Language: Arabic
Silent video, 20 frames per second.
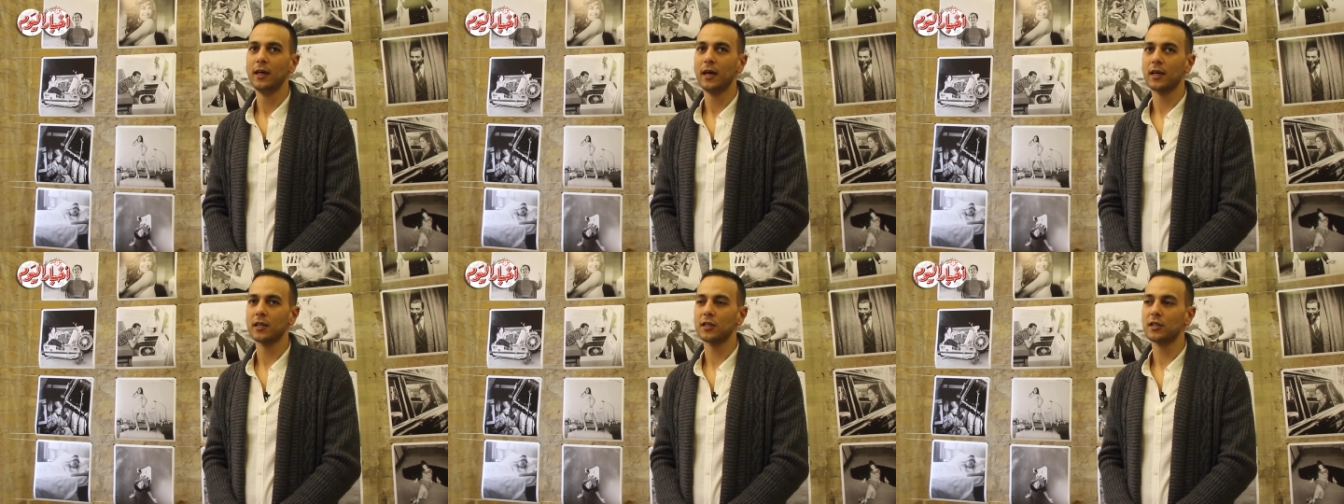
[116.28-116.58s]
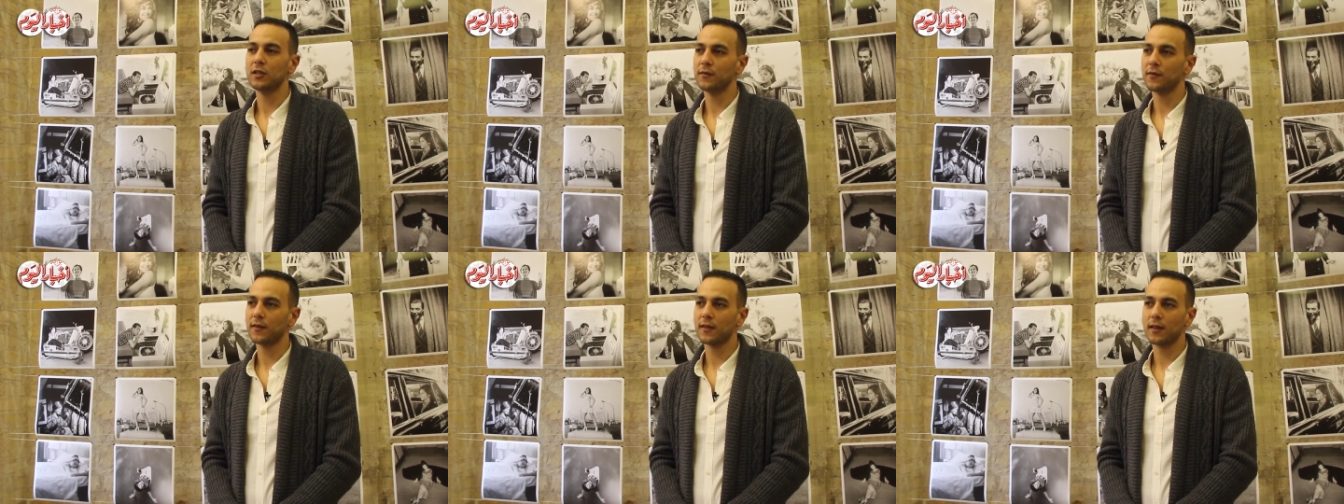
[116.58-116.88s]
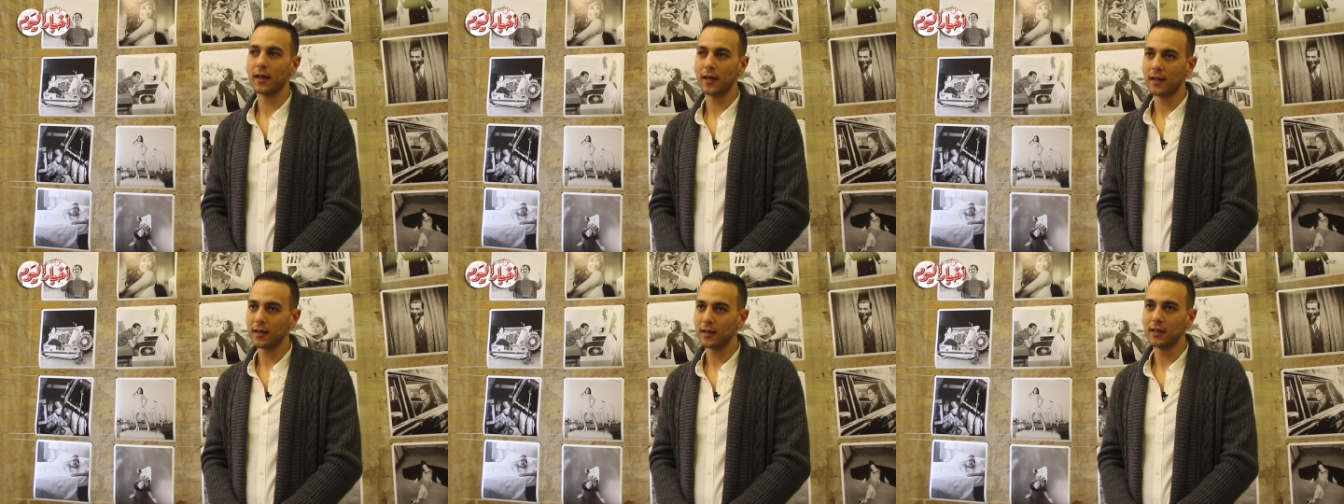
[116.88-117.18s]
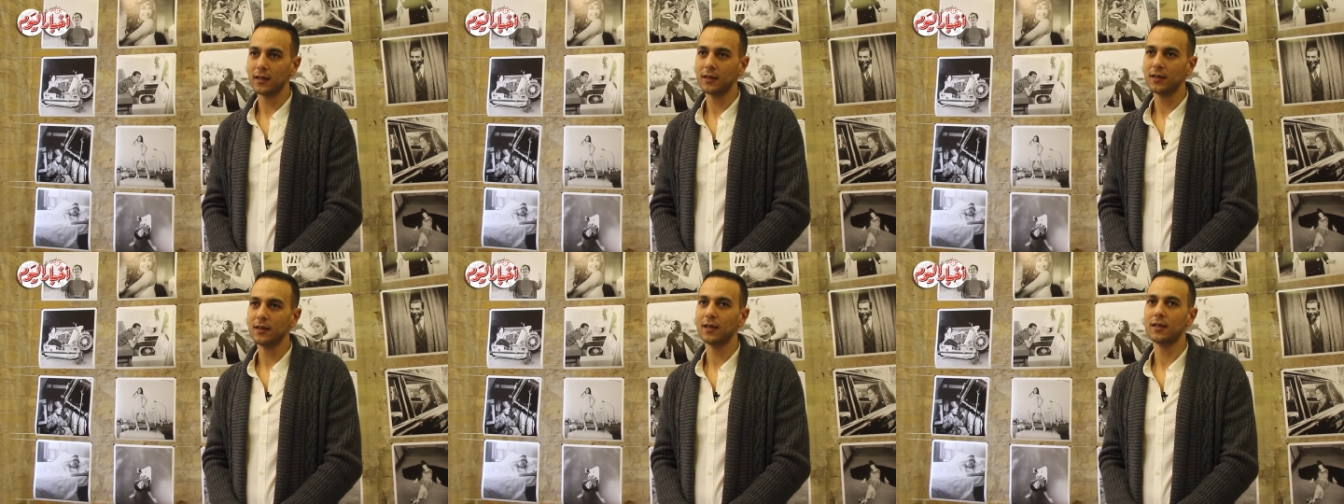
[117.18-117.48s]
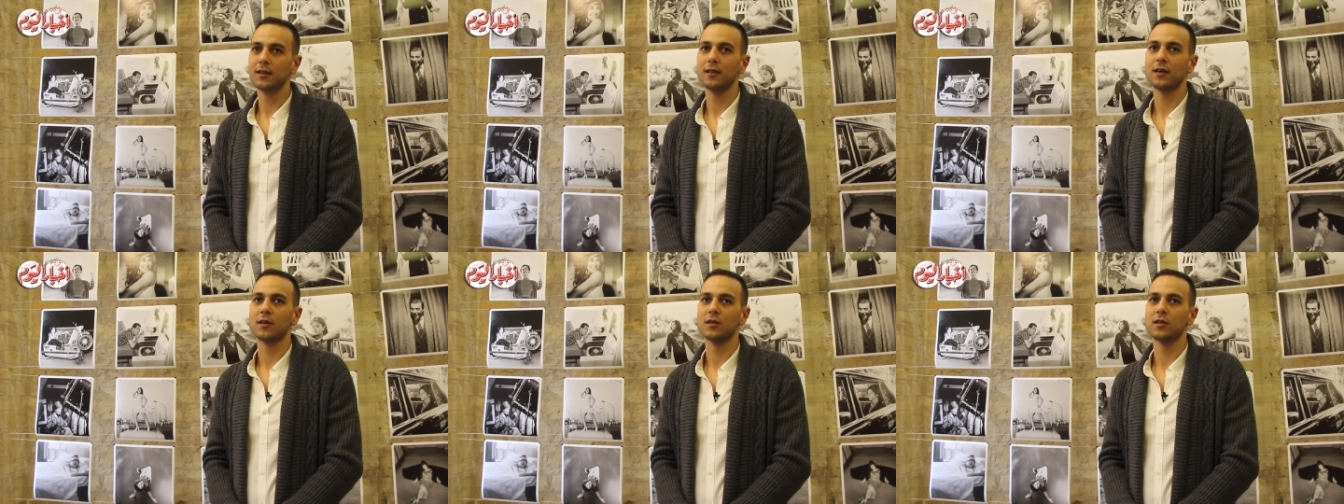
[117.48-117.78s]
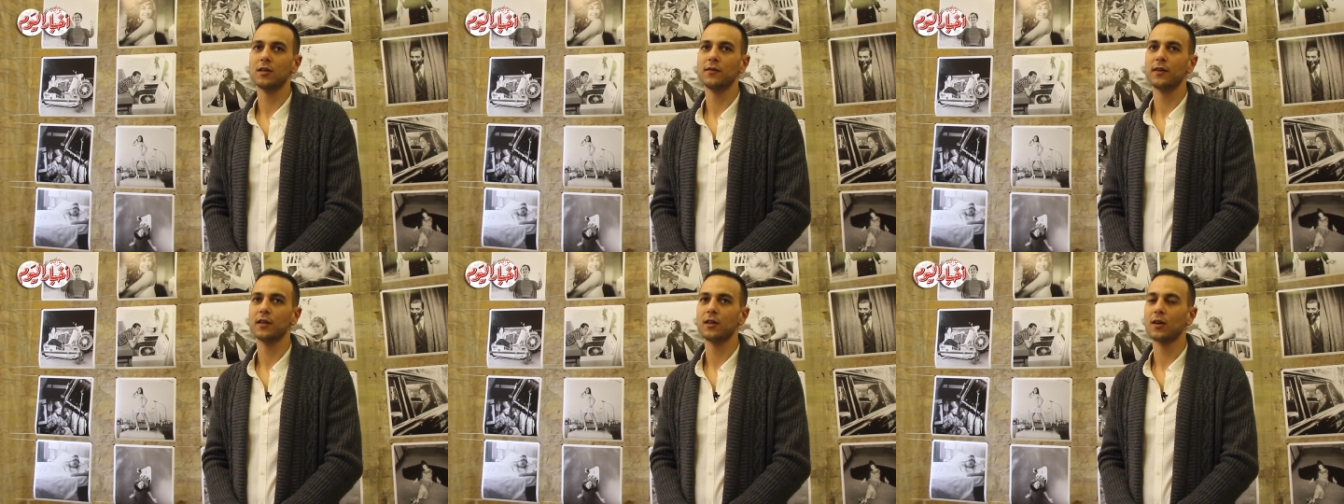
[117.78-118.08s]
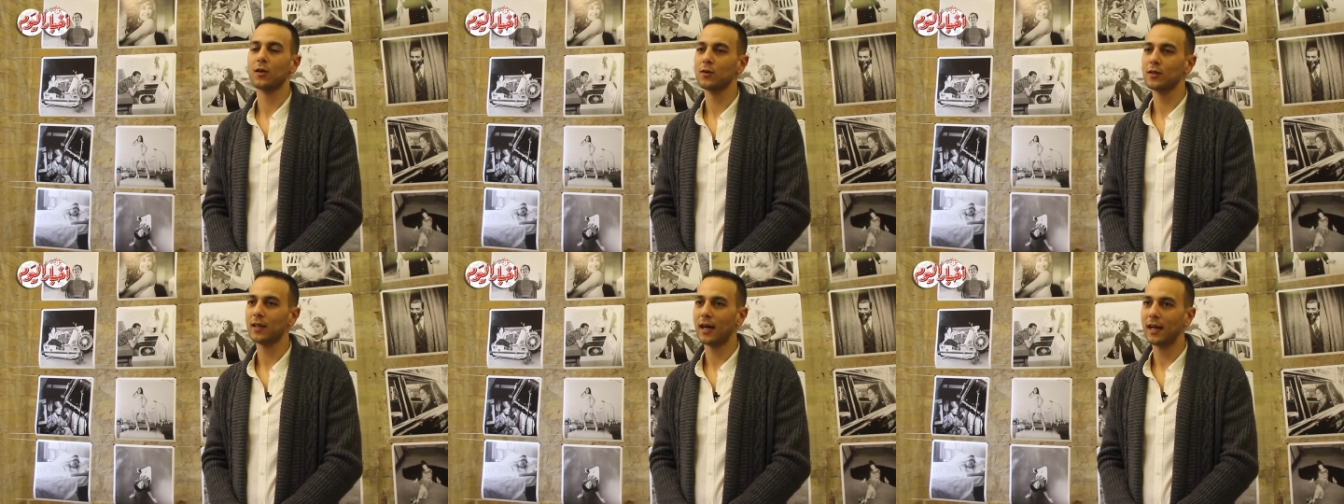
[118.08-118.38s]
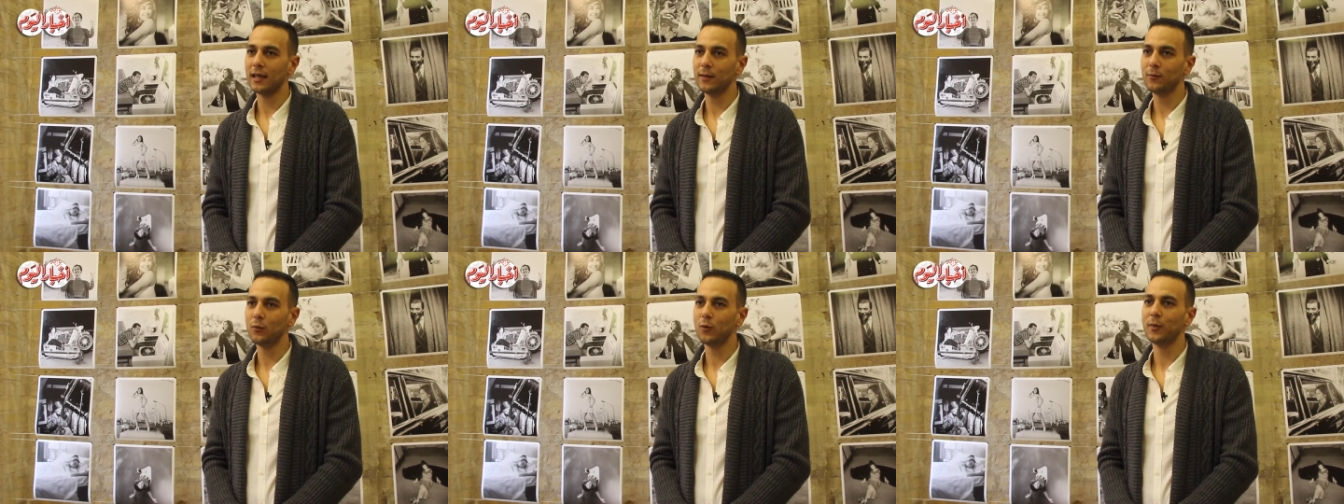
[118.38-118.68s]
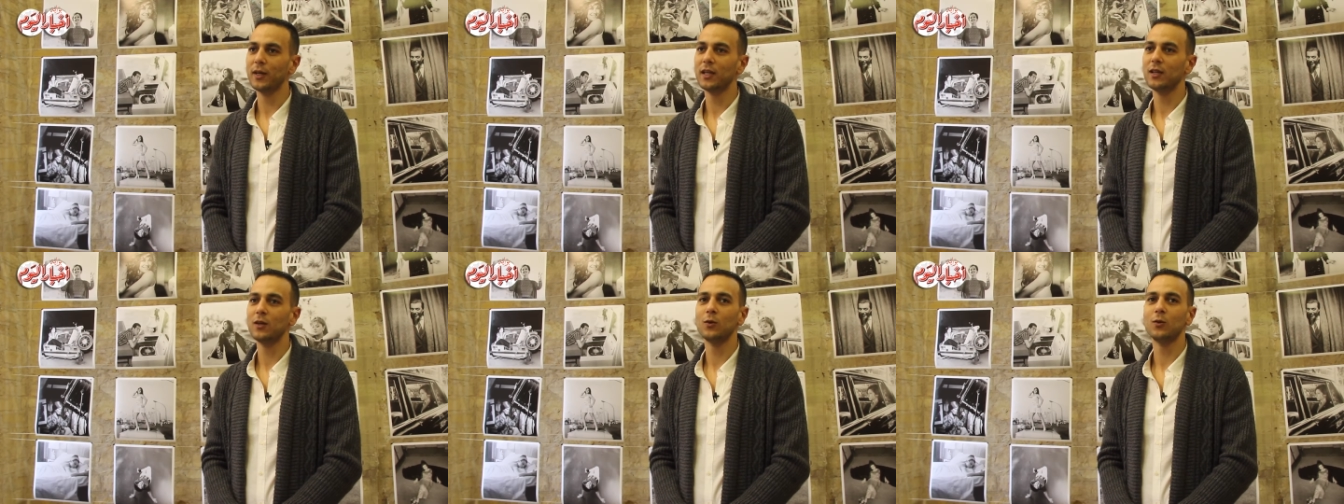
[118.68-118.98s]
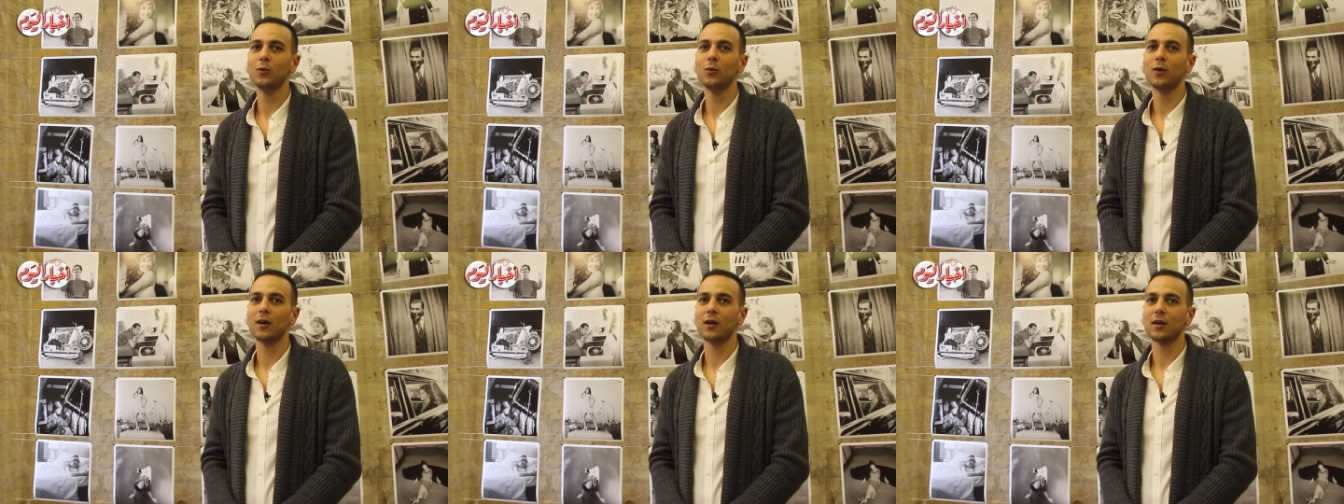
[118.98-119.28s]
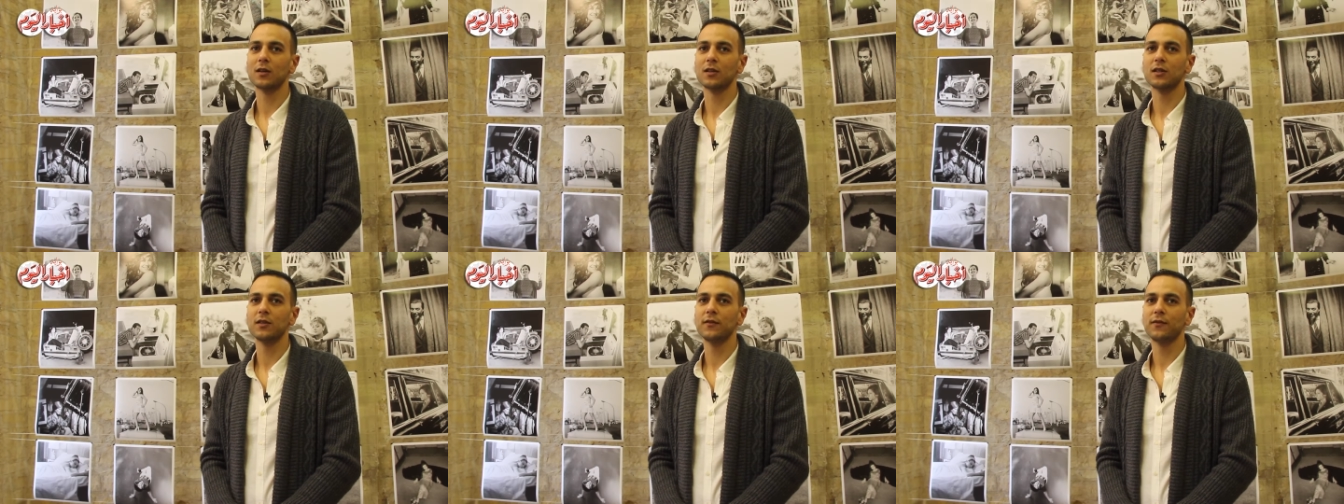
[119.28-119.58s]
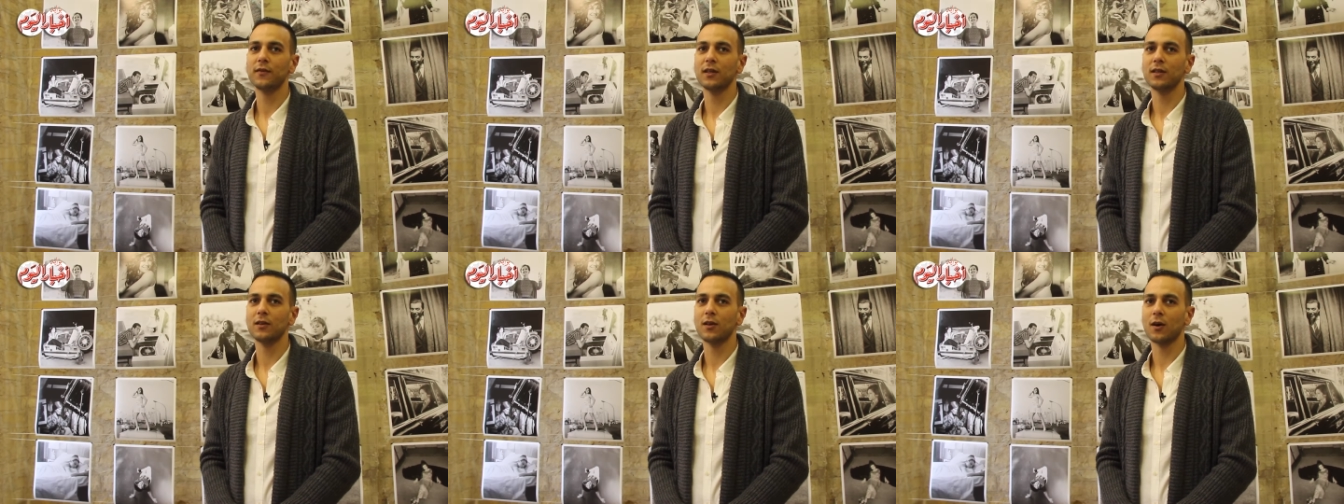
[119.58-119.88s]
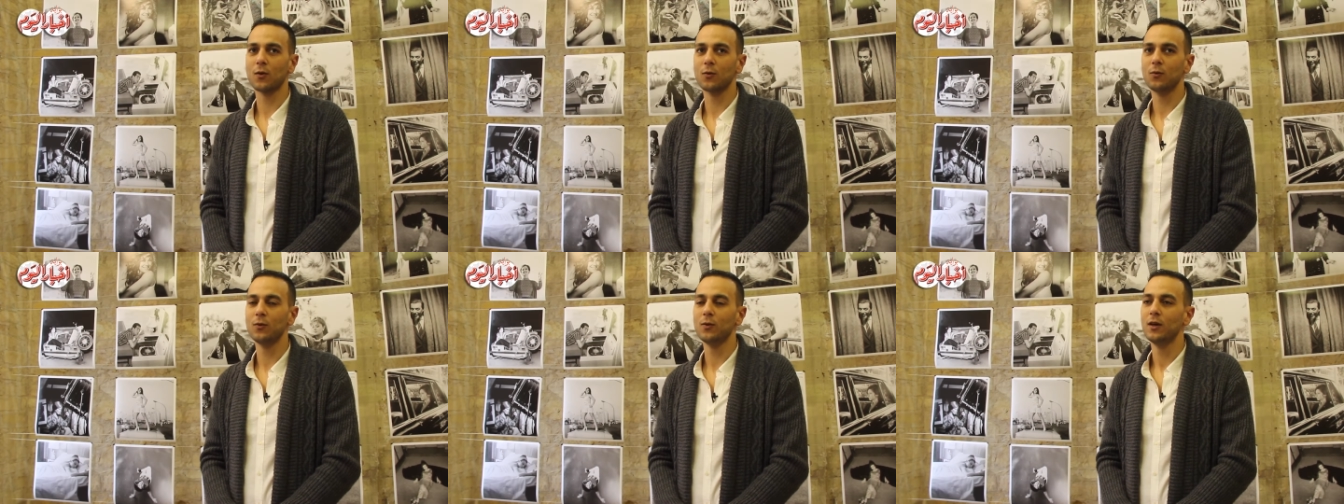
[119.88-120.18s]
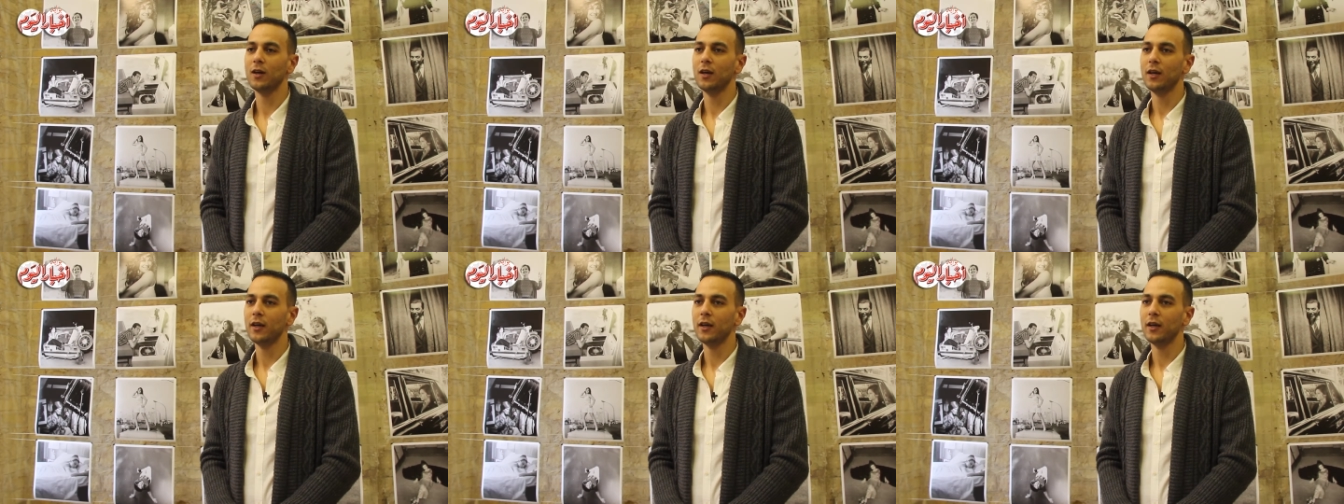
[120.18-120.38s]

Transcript: ارشيف ثري جدا ارشيف يقدروا يتعلموا منه ارشيف يقدروا